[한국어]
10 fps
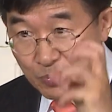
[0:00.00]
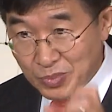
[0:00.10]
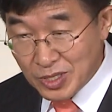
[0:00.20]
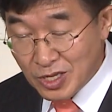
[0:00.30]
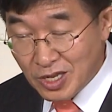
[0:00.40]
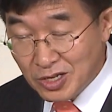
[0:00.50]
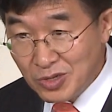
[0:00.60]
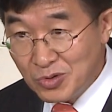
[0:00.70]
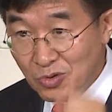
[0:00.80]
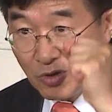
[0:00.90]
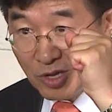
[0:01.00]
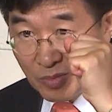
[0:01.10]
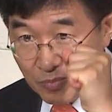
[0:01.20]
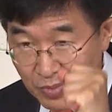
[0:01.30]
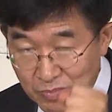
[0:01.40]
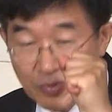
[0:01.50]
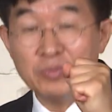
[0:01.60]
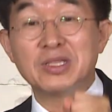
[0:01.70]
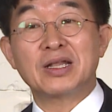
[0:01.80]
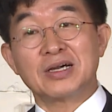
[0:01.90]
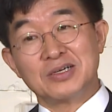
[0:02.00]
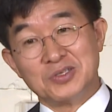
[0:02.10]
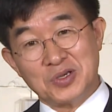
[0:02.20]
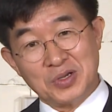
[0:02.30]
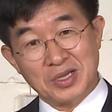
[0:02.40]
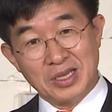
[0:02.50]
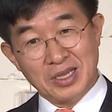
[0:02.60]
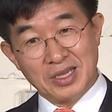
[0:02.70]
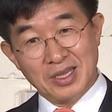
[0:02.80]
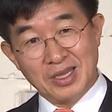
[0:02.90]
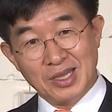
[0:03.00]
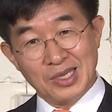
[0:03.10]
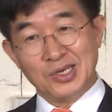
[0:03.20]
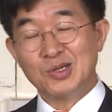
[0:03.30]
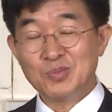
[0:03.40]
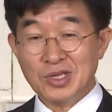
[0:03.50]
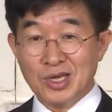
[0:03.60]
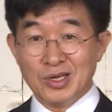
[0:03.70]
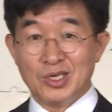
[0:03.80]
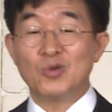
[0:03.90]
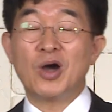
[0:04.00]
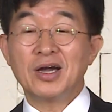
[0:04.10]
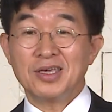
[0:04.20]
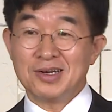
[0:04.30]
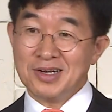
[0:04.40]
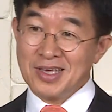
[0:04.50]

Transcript: 비결이고 비법이라는 거죠. 여러분 이왕 일을